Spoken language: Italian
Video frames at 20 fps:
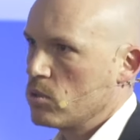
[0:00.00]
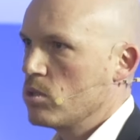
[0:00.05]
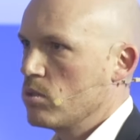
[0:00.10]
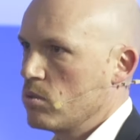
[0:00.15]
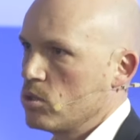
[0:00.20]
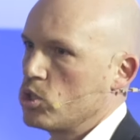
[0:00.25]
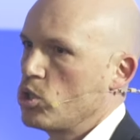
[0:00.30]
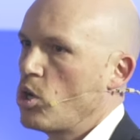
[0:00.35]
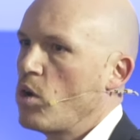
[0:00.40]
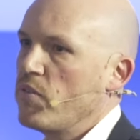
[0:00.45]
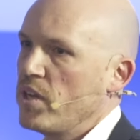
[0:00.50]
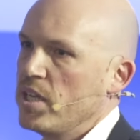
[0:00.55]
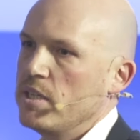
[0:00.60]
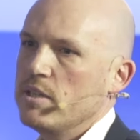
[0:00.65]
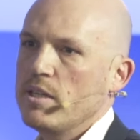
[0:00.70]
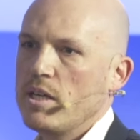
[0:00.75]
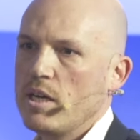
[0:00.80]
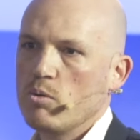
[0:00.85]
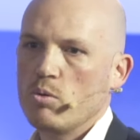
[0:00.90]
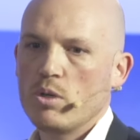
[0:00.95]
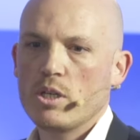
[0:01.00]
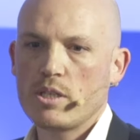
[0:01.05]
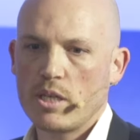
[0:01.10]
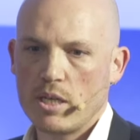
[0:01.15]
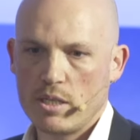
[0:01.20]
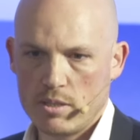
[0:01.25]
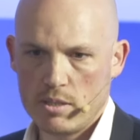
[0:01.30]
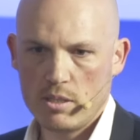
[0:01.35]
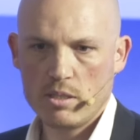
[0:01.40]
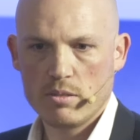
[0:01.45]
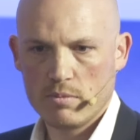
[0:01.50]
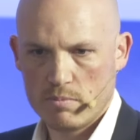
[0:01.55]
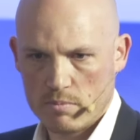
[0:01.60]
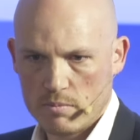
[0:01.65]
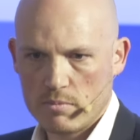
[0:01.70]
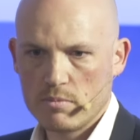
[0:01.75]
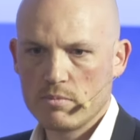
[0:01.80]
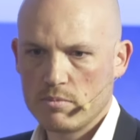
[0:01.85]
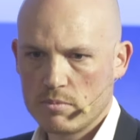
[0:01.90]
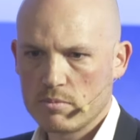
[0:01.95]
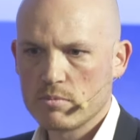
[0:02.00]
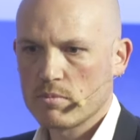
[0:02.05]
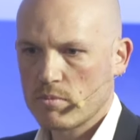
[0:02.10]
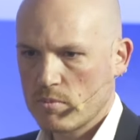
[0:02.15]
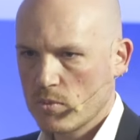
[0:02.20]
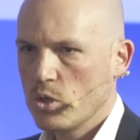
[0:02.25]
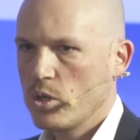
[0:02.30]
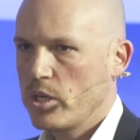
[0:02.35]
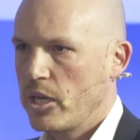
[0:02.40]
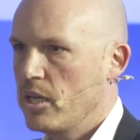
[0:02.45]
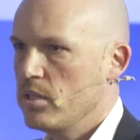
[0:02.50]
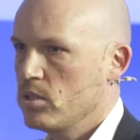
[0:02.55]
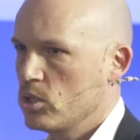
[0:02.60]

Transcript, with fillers: So vendere una tanti, okay?